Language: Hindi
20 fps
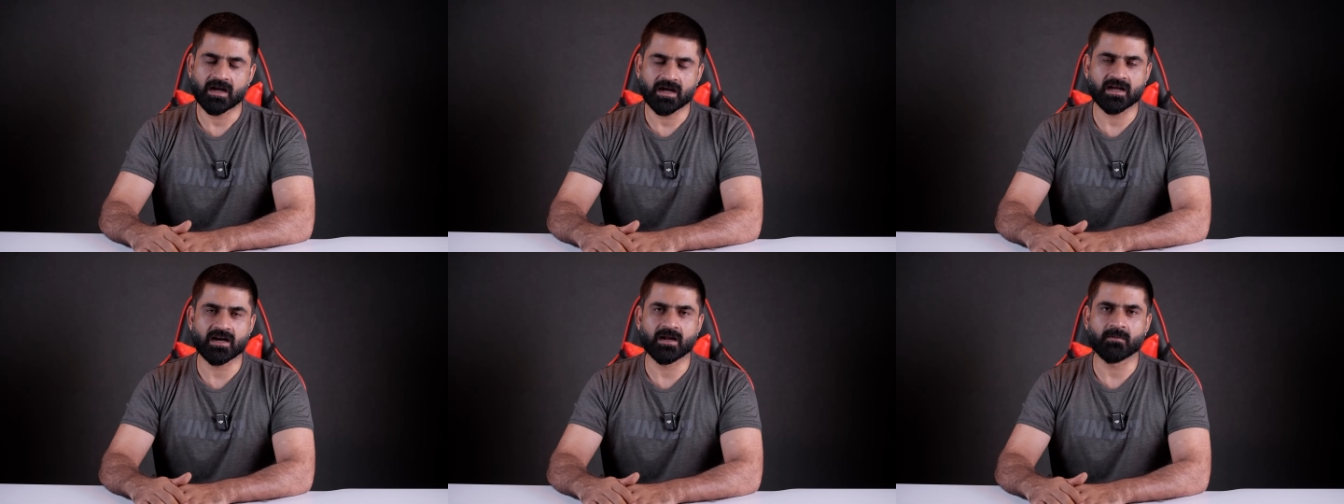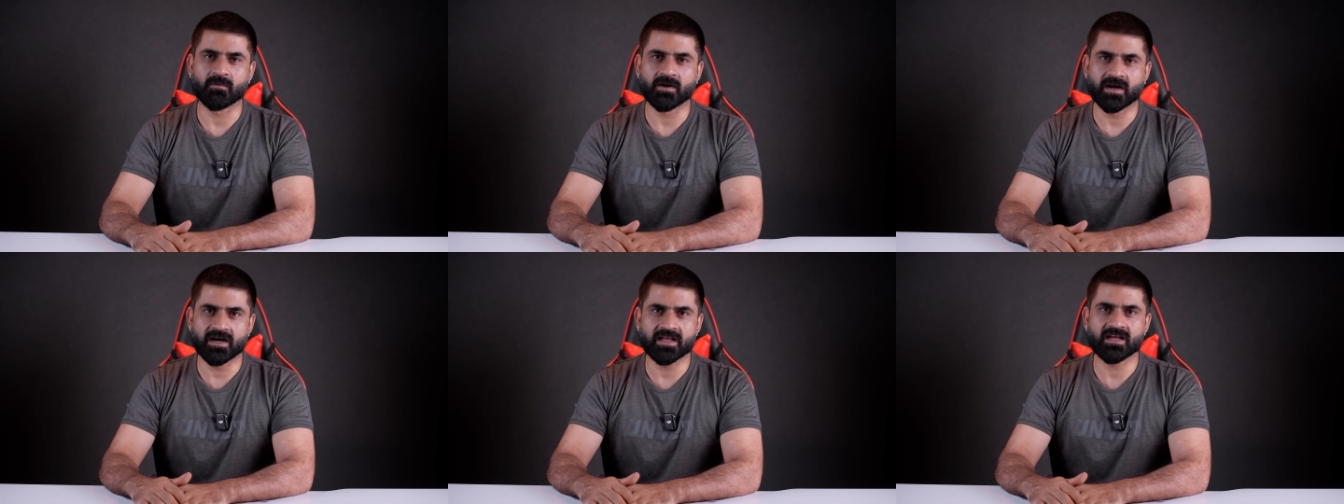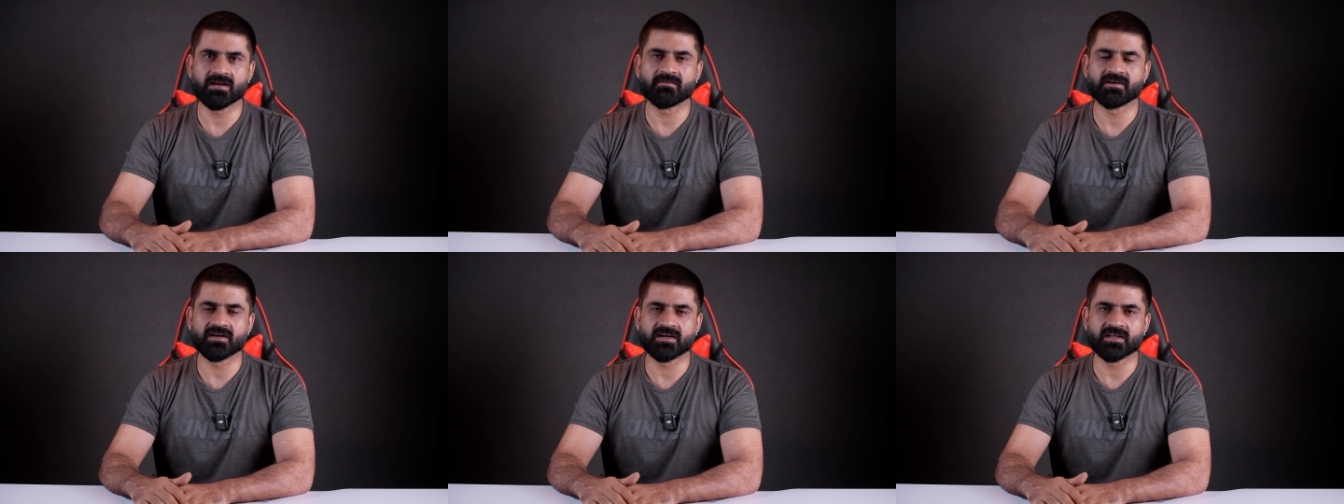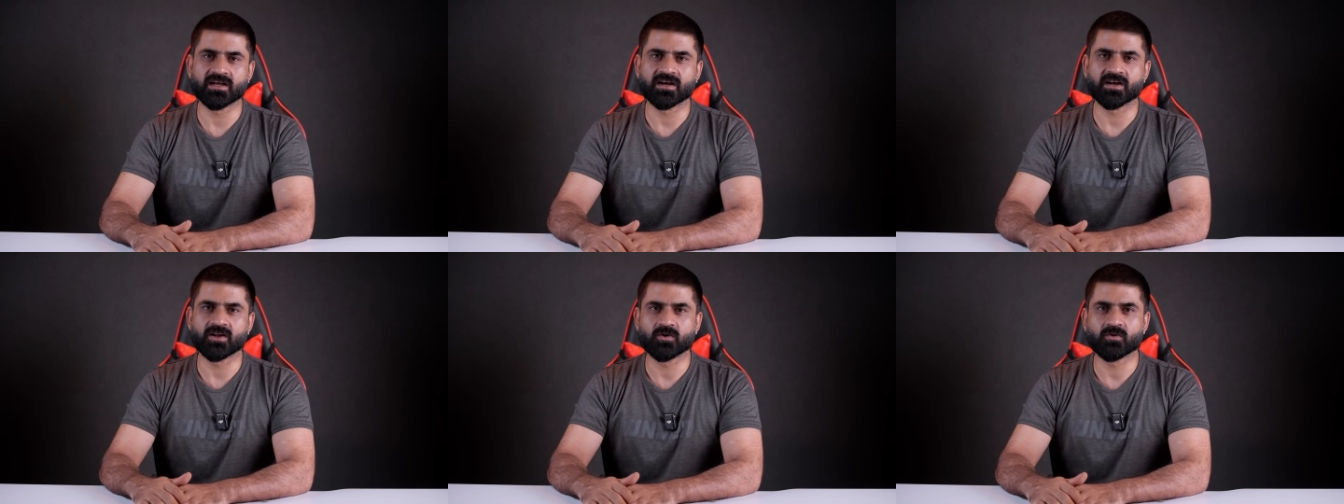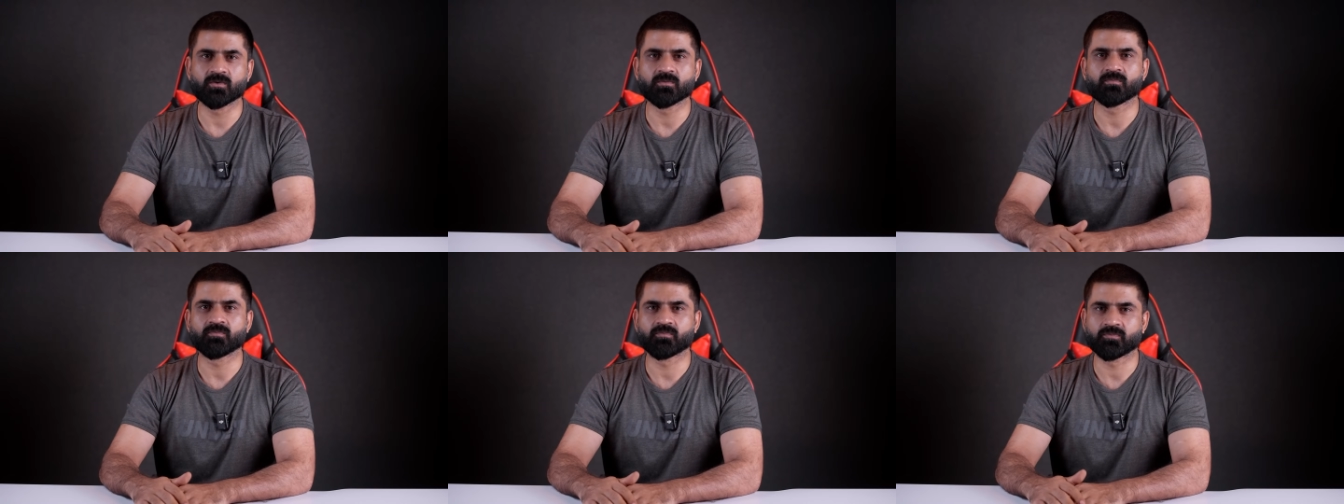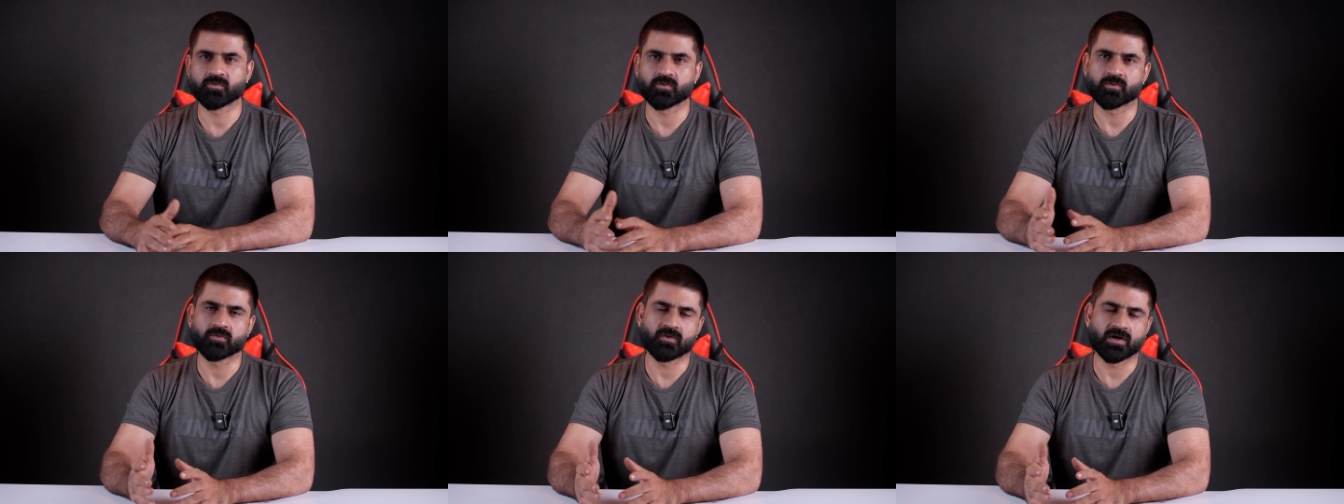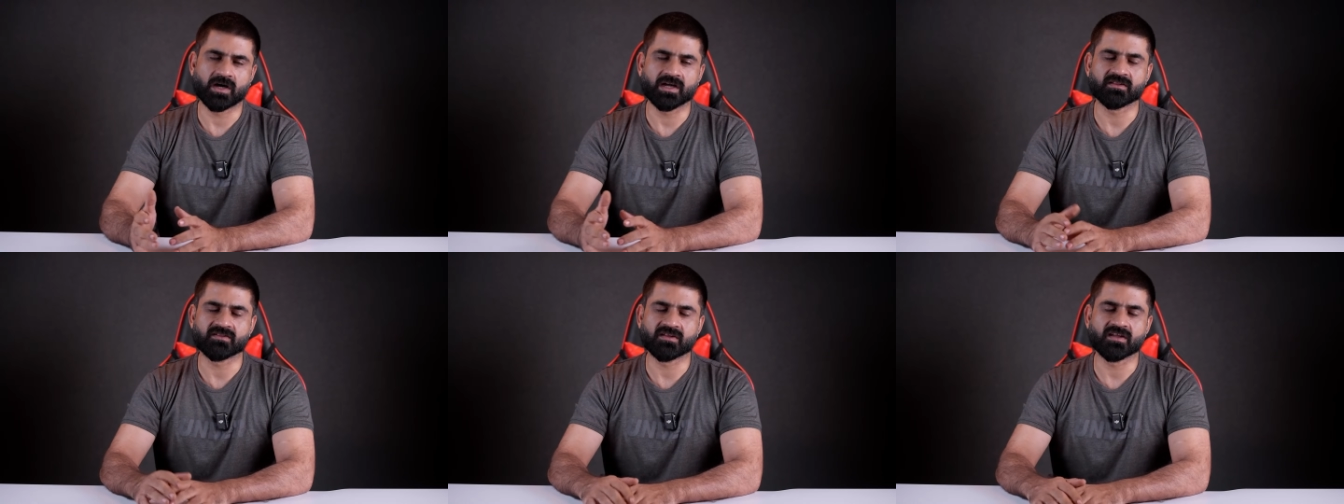अगर आप गाड़ी का वेट कर रहे हो तो
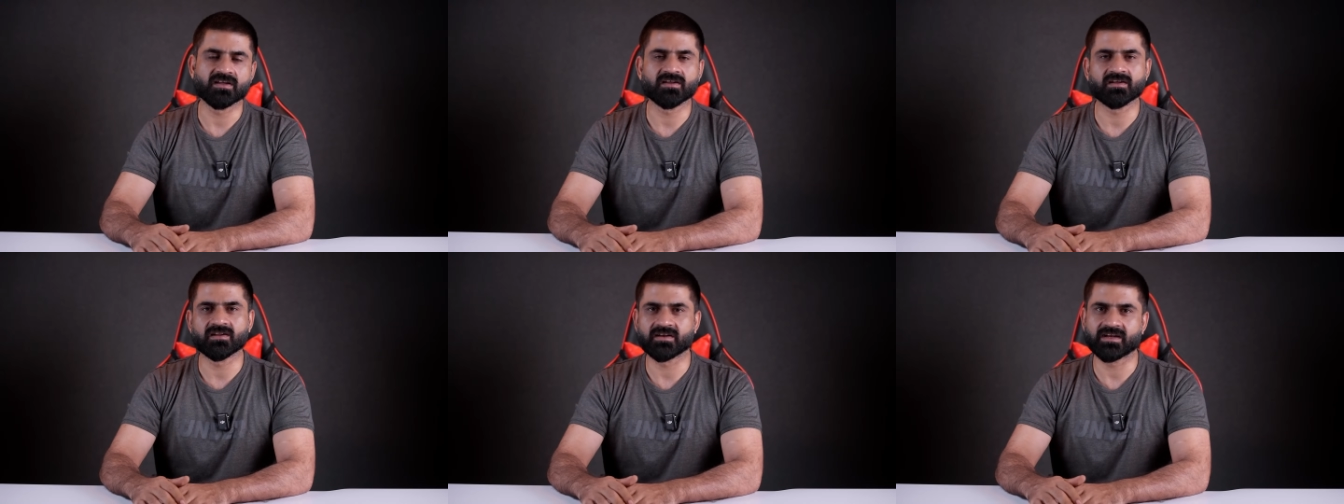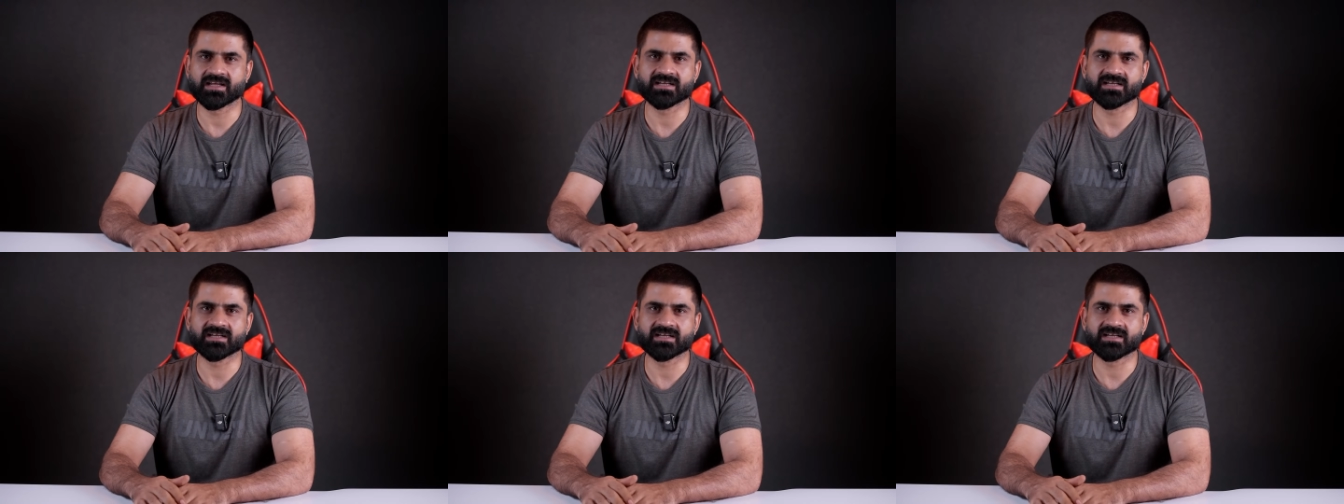आई थिंक